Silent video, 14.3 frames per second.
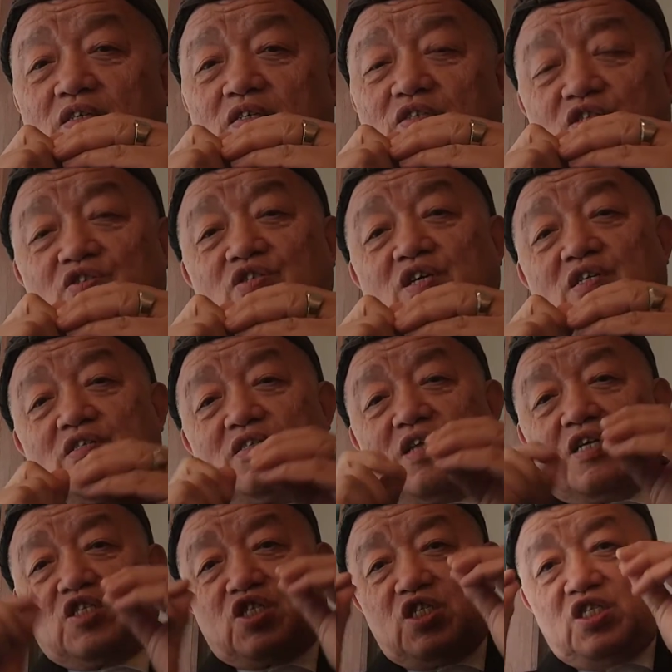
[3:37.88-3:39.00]
事实上
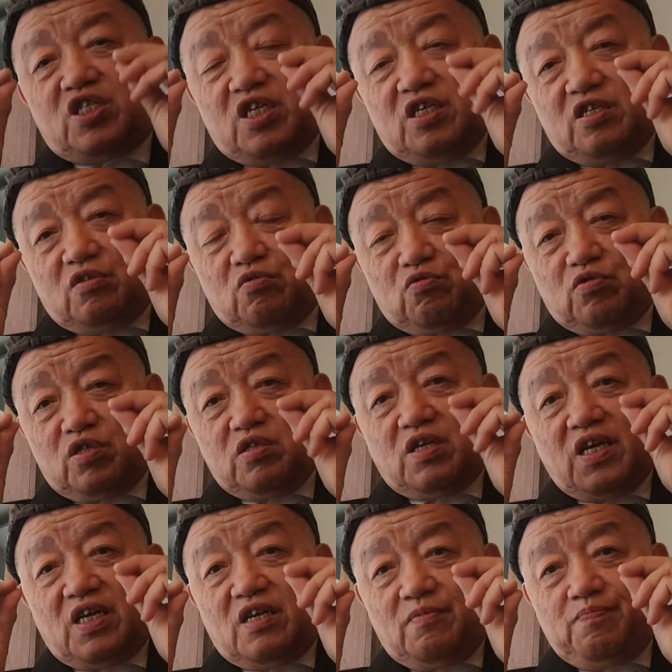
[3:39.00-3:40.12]
它筋结很多是
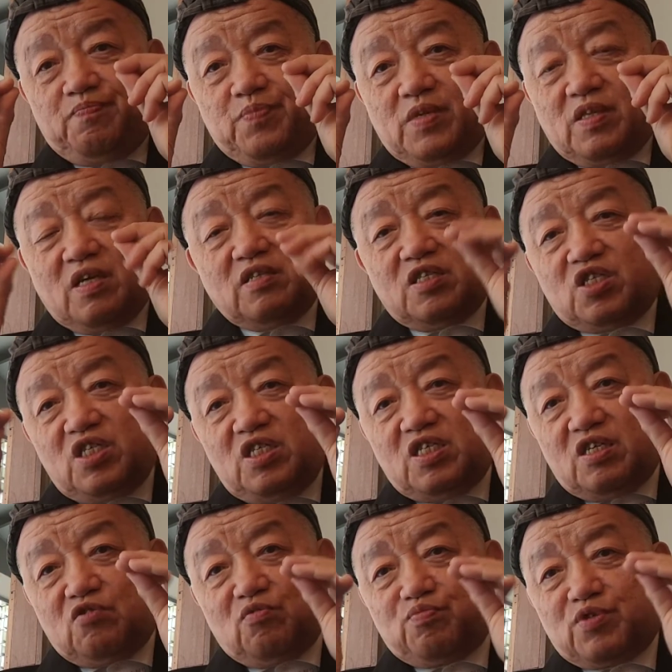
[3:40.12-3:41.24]
累，但是筋
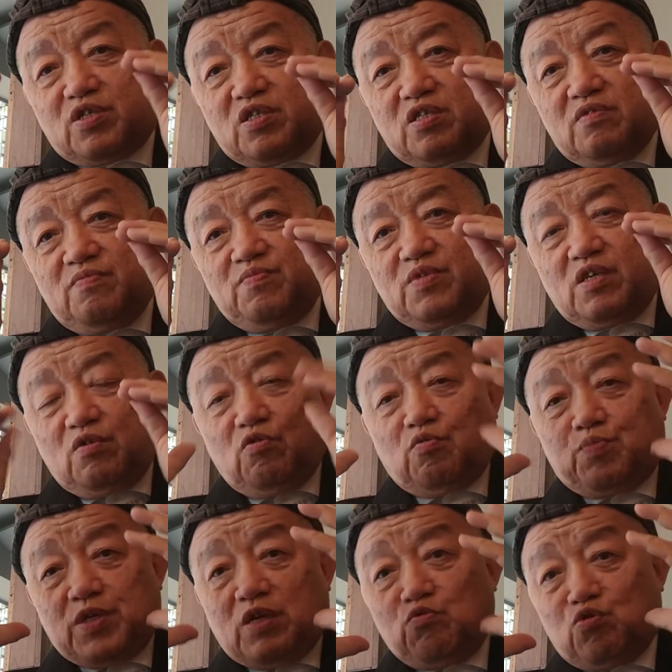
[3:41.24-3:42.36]
结都不是，因为我
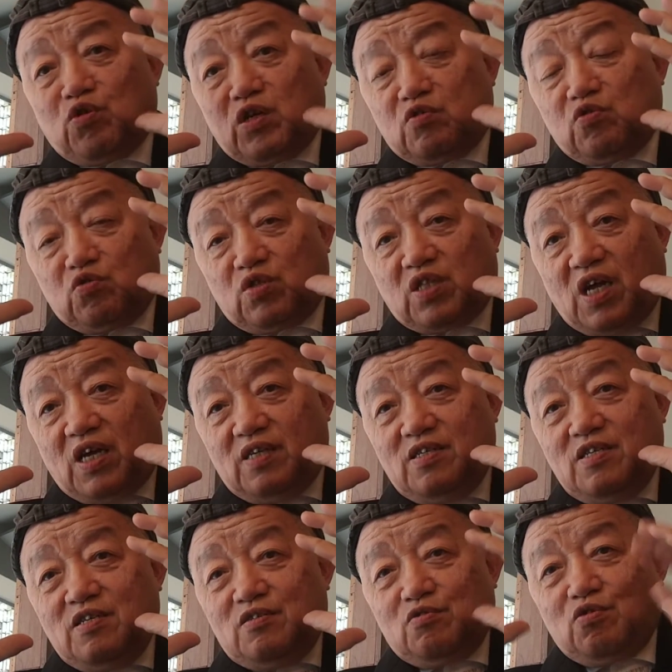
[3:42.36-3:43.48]
平常运动量就很大，
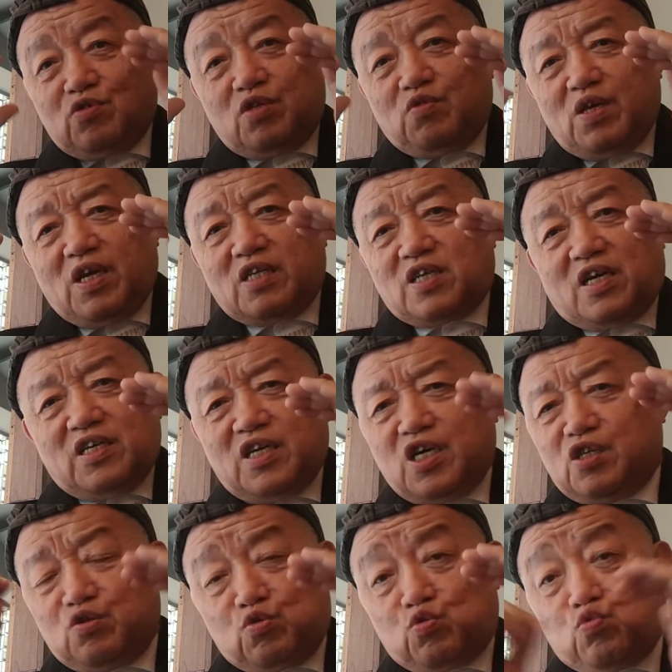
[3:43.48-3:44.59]
所以这里压起来
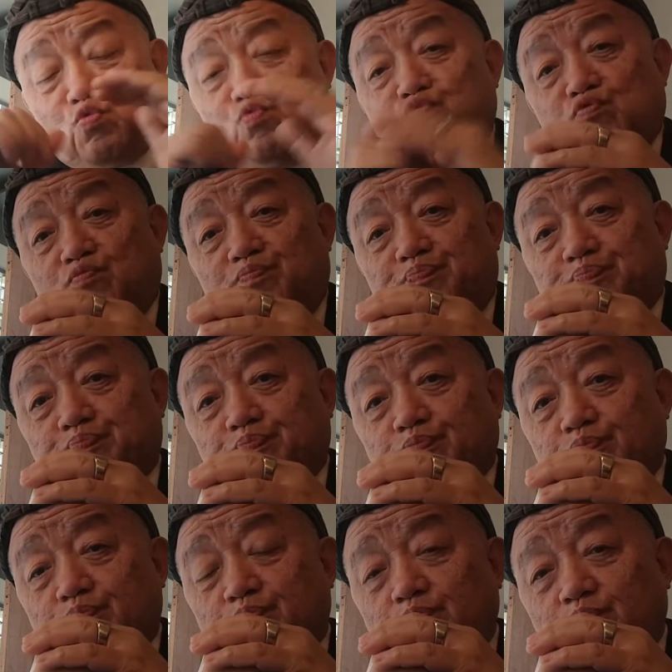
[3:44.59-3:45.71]
很舒服。
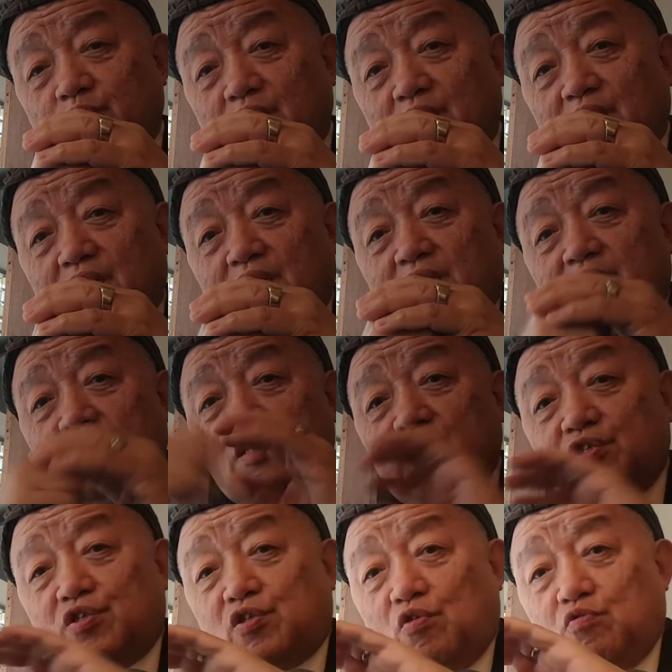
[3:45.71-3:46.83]
但是
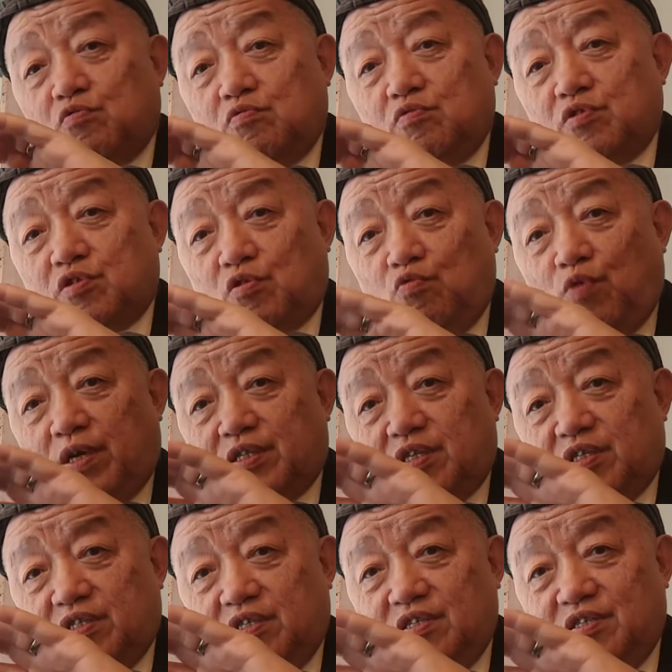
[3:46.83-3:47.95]
手手腕
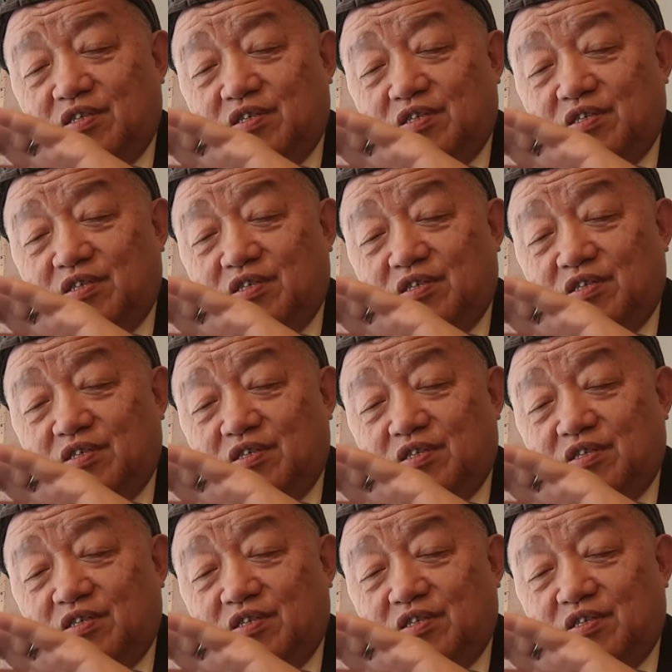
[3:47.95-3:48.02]
的，